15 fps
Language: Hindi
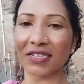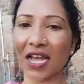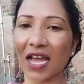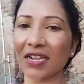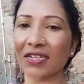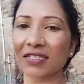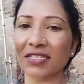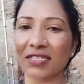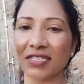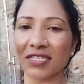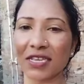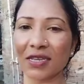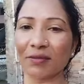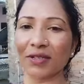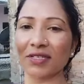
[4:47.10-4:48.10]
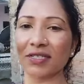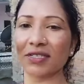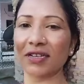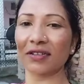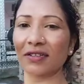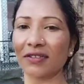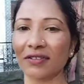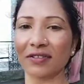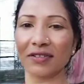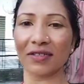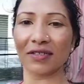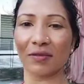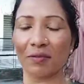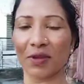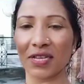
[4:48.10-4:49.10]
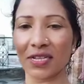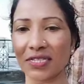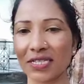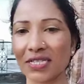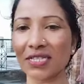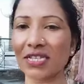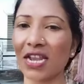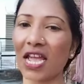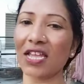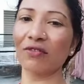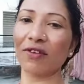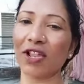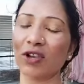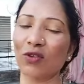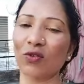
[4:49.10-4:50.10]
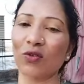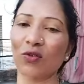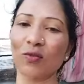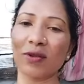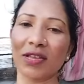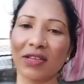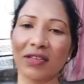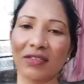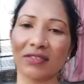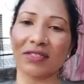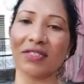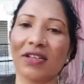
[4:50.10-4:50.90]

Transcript: चार से छः बजे तक फिर से सिलाई वालियों को मैं